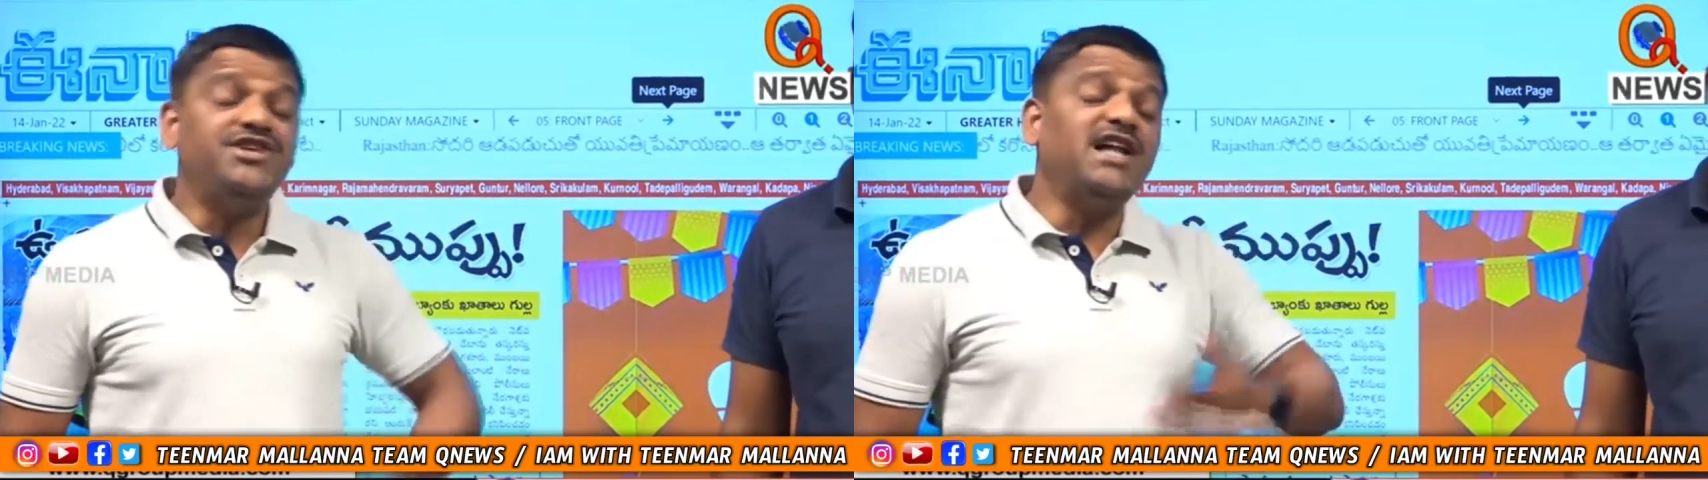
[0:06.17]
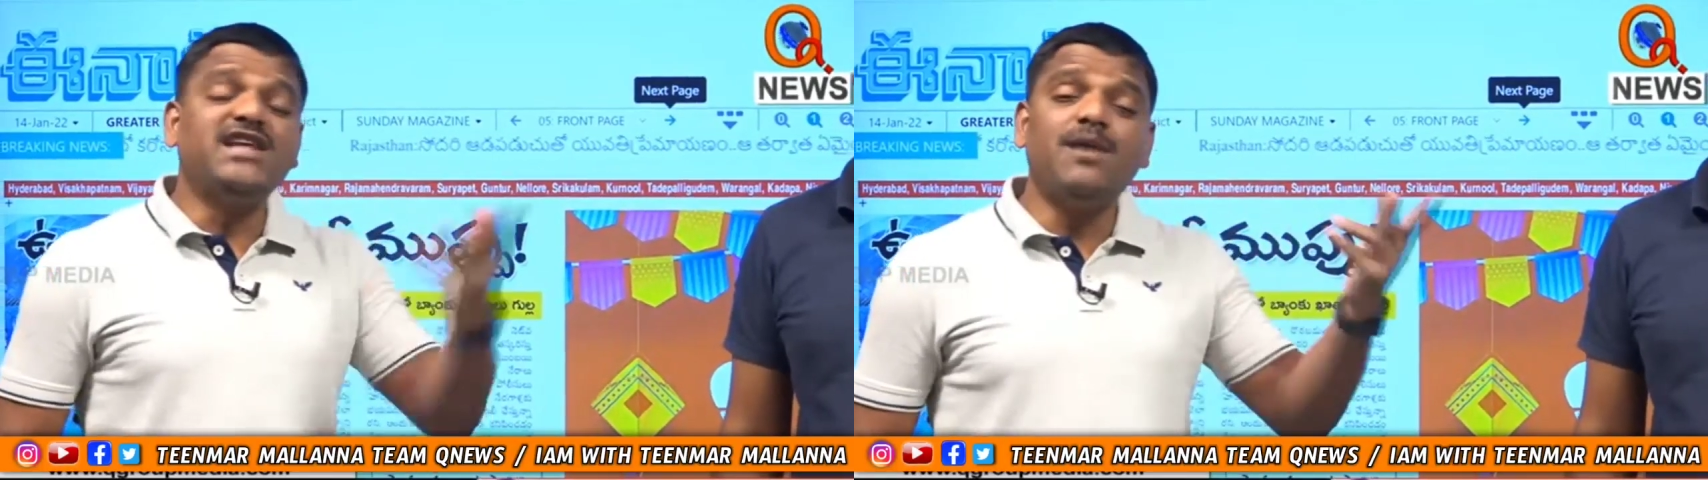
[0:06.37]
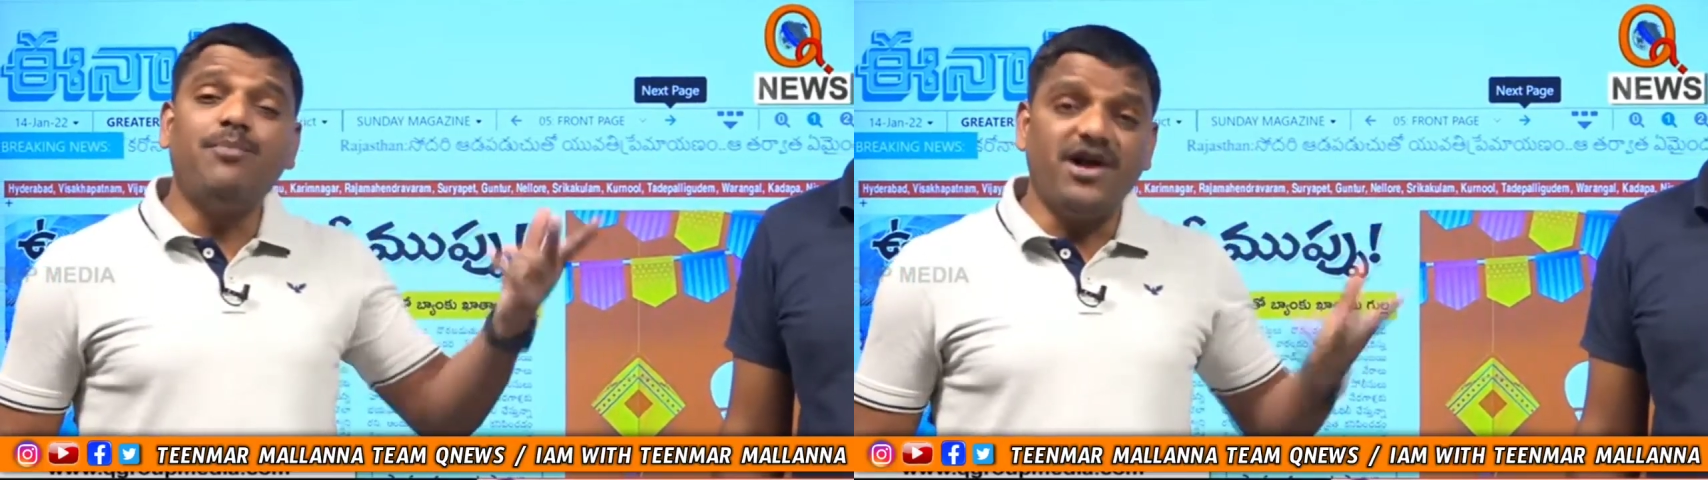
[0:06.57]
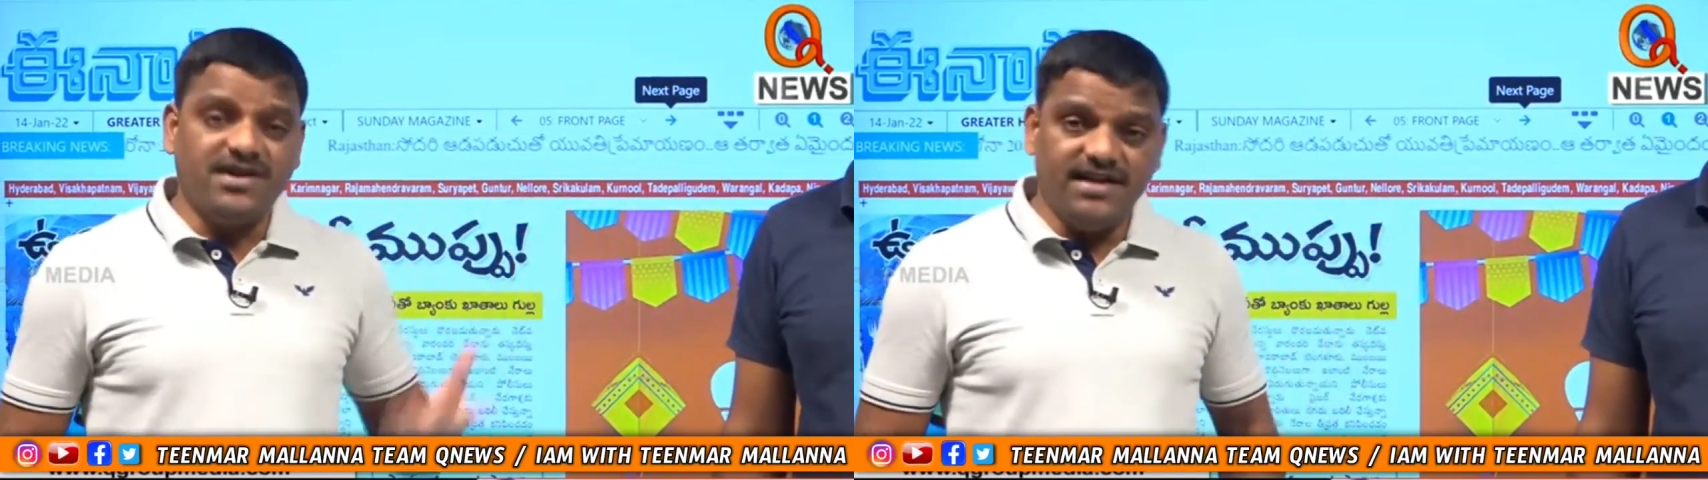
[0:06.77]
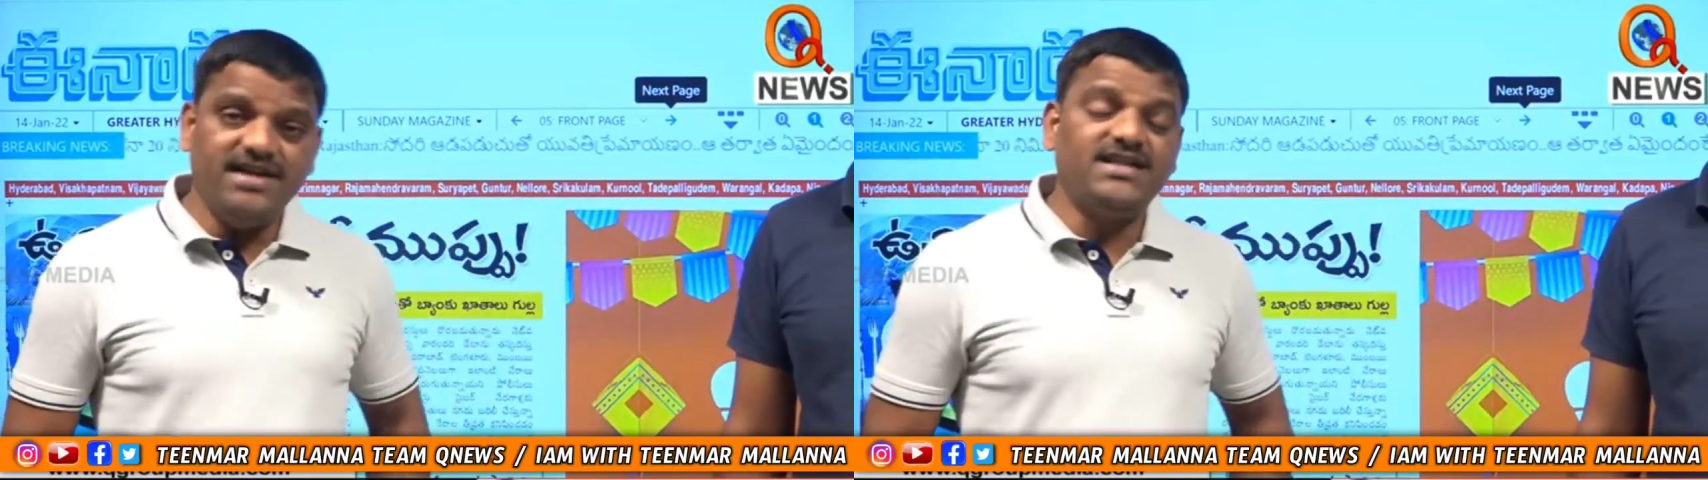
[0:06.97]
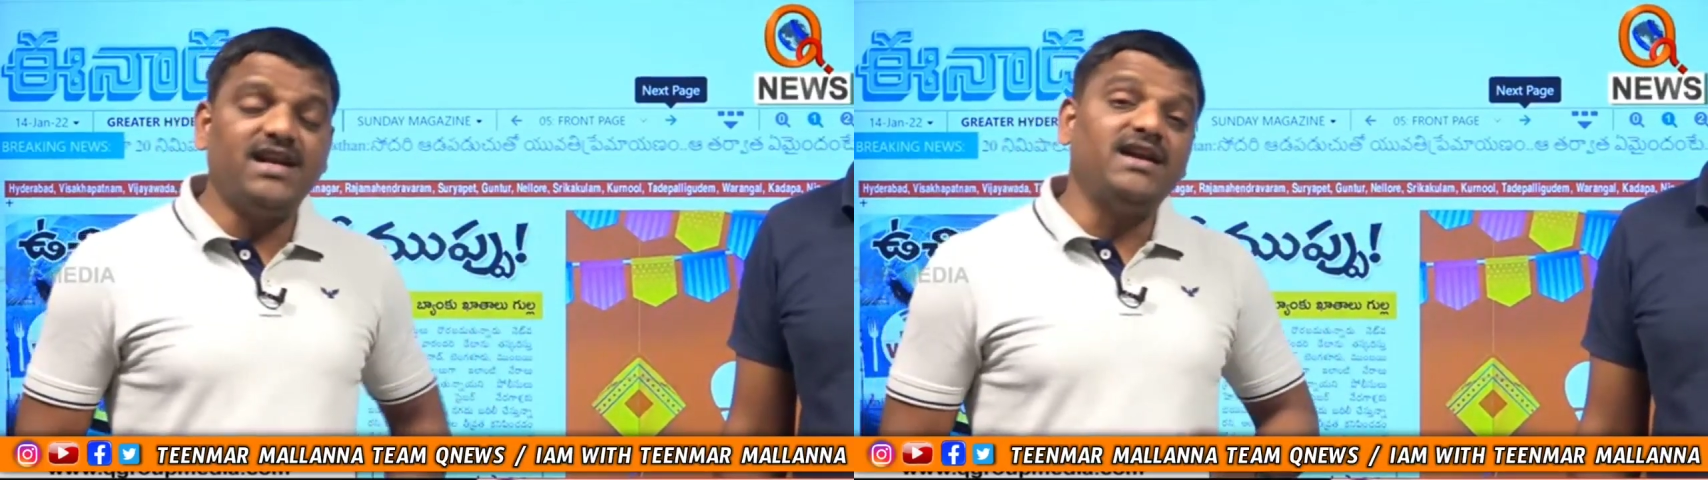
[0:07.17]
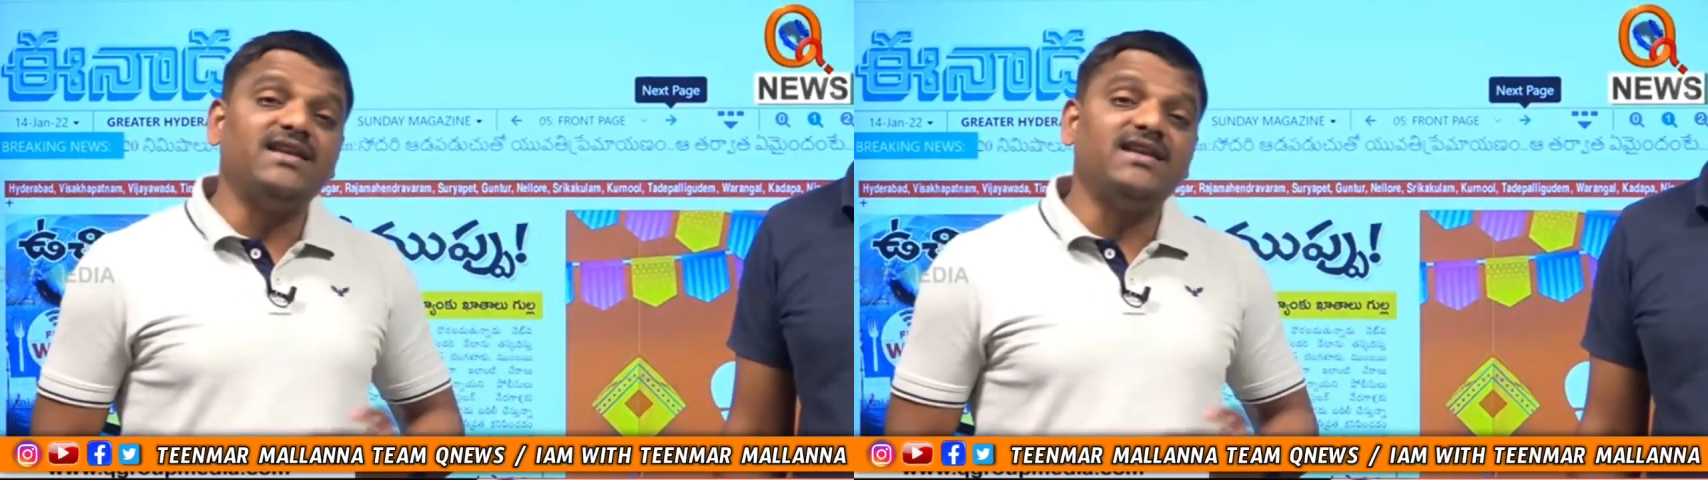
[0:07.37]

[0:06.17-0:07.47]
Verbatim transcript: జాతీయ పార్టీ నేతలకు